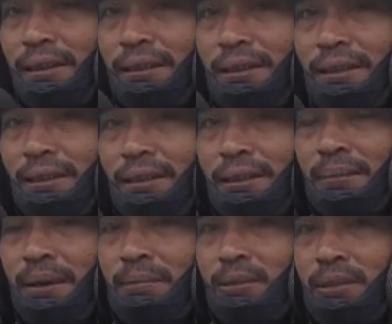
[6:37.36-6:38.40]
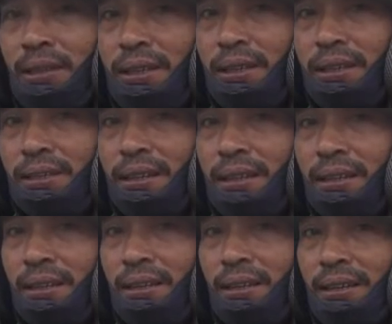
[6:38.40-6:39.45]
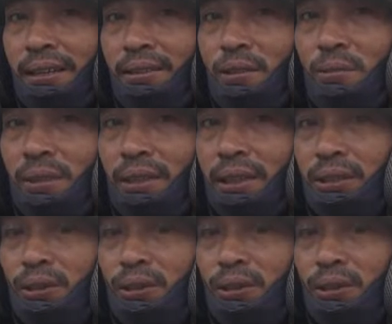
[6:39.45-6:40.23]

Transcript: uh, eh, Mahmudin dari komunitas